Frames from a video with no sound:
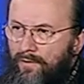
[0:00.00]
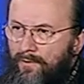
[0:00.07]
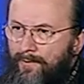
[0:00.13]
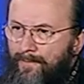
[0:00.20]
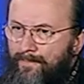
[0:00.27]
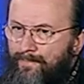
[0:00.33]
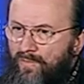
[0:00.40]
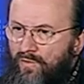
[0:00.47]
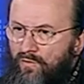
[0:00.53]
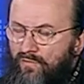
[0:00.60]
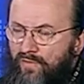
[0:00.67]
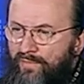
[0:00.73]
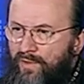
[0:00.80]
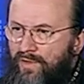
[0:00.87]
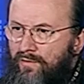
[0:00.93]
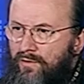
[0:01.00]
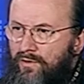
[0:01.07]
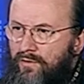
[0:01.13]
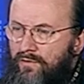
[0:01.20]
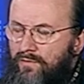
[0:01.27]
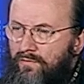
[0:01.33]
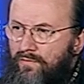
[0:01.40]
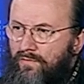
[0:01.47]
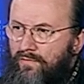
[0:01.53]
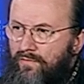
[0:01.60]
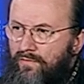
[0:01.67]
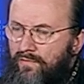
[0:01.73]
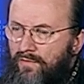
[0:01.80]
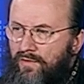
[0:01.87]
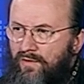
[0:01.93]
Эм, ну, во-первых,
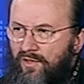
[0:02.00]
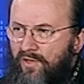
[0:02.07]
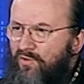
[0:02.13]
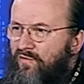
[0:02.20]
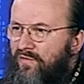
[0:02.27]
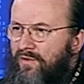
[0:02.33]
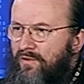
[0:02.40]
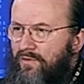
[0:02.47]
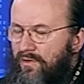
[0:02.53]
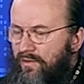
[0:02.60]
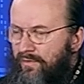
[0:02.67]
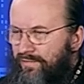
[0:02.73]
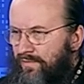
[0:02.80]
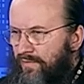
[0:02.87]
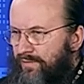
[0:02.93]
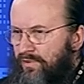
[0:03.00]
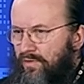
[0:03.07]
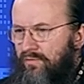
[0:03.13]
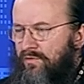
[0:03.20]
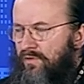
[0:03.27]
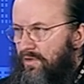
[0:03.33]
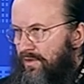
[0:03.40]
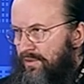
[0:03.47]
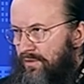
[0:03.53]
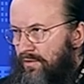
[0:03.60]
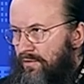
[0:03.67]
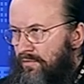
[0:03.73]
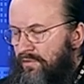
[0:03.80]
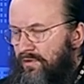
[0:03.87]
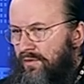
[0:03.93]
я не увидел абсолютно
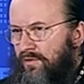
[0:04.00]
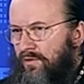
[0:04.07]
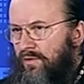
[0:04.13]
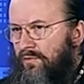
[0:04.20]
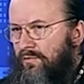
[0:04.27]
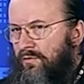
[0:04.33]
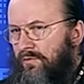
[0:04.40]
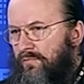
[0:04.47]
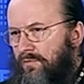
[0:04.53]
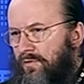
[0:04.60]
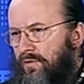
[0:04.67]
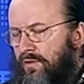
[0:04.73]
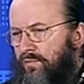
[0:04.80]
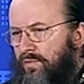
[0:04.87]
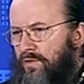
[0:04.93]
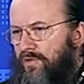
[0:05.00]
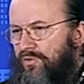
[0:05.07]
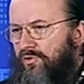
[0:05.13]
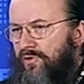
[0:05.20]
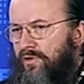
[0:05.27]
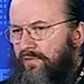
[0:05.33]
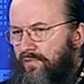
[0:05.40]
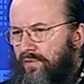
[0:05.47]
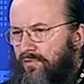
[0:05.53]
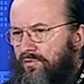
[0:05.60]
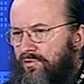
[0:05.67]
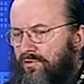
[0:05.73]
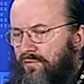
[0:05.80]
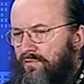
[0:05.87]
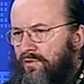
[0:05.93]
разных людей, да, то есть вот как бы для человека
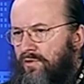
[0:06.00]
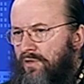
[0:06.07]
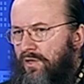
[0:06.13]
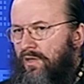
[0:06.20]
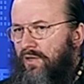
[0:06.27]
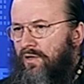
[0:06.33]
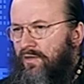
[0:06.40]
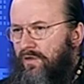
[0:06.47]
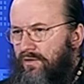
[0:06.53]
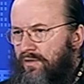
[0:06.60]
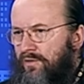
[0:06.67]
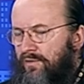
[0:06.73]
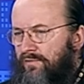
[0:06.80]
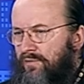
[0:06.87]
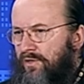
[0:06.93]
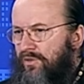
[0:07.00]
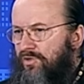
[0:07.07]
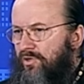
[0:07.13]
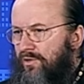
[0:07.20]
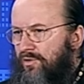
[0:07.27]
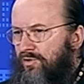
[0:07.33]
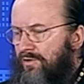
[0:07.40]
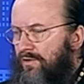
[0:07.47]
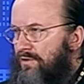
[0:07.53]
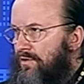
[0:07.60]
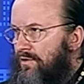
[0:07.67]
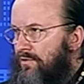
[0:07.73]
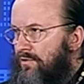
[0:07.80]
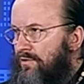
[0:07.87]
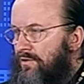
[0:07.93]
верующего, когда ты встречаешься
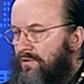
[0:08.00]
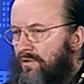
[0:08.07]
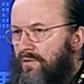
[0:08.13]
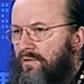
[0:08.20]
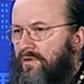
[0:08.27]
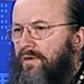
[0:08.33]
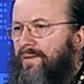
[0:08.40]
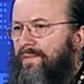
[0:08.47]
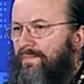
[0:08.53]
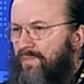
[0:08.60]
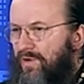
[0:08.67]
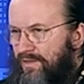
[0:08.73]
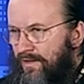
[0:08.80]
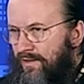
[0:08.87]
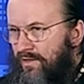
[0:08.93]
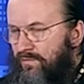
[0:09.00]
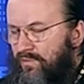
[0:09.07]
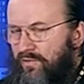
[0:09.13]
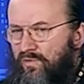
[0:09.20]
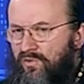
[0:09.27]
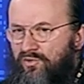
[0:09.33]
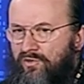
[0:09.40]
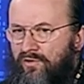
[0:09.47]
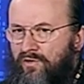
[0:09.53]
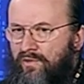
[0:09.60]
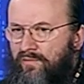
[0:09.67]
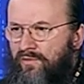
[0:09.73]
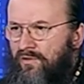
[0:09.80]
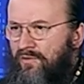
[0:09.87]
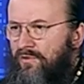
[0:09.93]
с единомысленным тебе
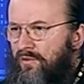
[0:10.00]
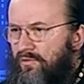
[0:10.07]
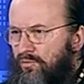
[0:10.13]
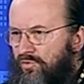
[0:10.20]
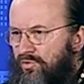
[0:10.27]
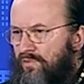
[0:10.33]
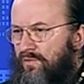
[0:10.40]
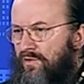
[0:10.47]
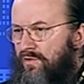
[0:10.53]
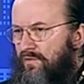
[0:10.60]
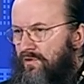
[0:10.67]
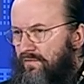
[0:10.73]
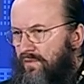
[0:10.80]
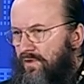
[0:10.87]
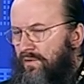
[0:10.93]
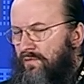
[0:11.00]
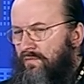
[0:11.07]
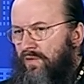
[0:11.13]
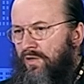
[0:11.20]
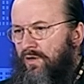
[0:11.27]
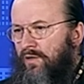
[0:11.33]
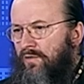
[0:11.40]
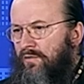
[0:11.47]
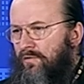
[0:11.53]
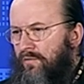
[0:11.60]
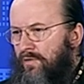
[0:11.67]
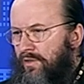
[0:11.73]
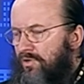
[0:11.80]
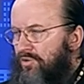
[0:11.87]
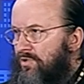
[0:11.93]
человеком, с единодушным, единоверным,
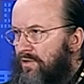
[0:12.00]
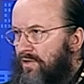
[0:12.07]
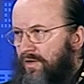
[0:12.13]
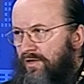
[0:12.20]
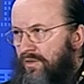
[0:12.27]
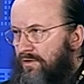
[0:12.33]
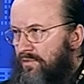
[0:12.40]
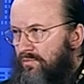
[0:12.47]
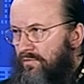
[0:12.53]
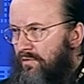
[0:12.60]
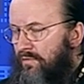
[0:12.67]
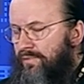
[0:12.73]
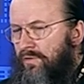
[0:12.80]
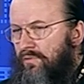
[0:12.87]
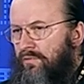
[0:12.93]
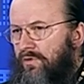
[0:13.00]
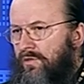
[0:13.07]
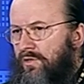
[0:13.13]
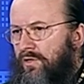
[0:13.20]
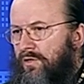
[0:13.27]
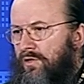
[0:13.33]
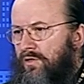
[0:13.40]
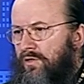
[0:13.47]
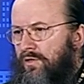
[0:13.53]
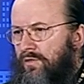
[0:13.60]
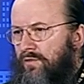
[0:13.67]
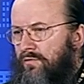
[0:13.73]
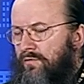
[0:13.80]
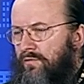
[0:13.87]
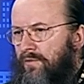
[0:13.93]
то, конечно, границ тут абсолютно никаких
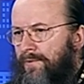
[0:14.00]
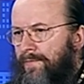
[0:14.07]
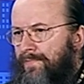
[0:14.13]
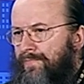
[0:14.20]
нету.